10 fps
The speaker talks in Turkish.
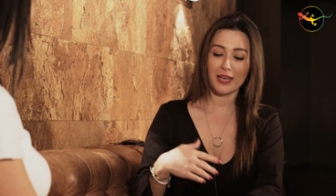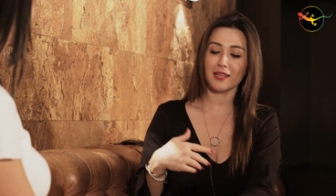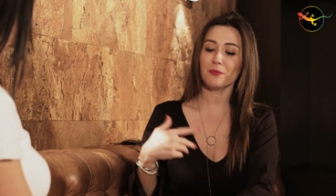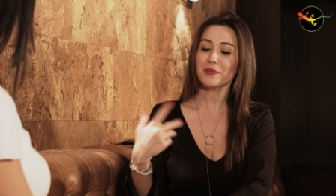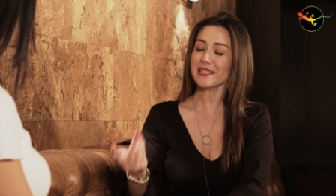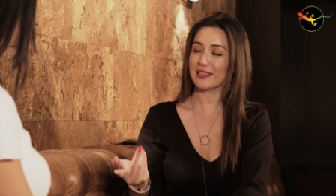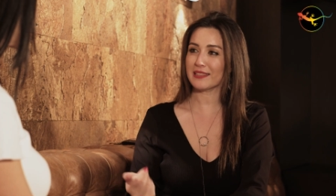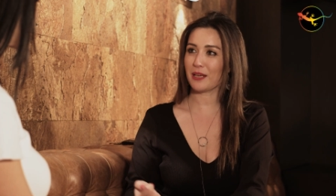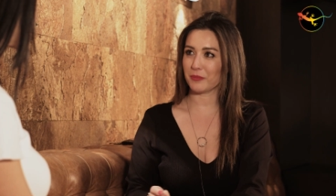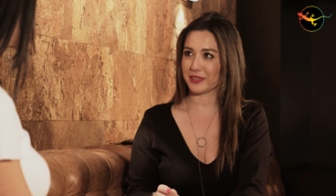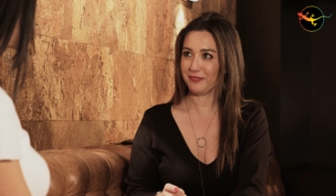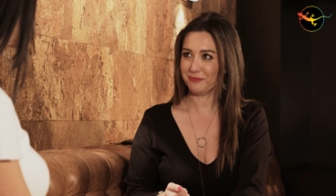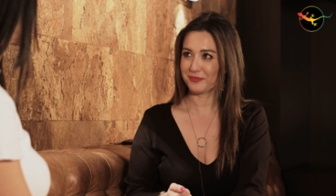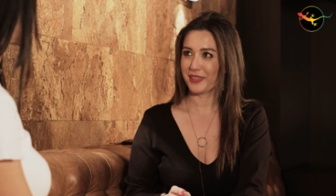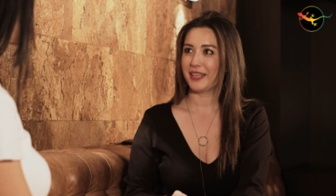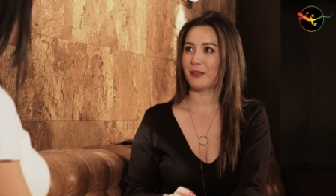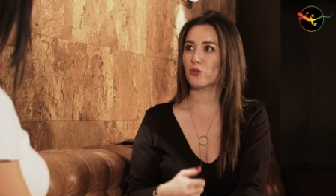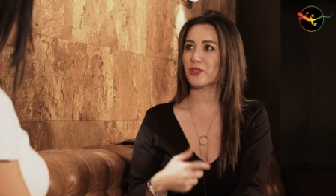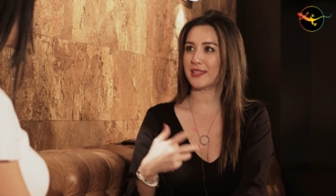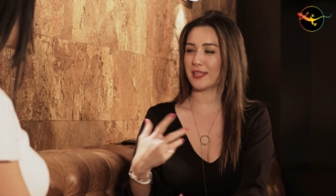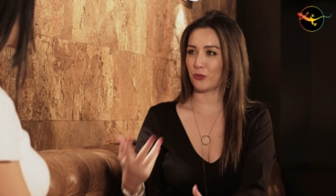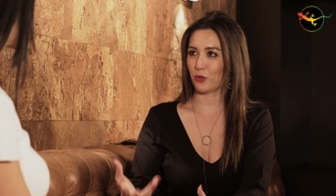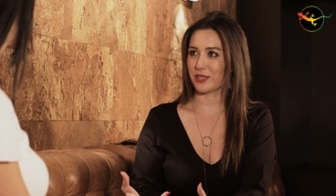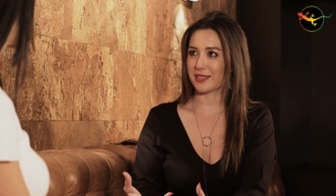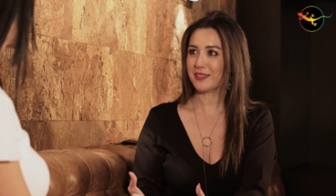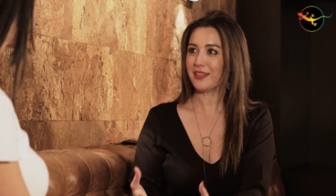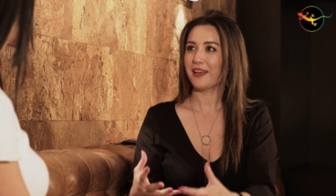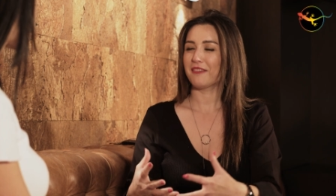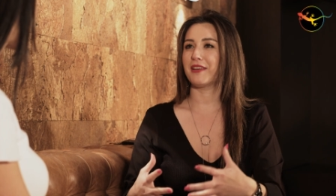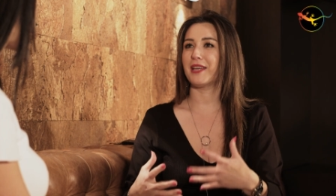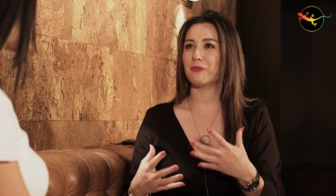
Ee, bir seneden beri müzik sektöründesin ve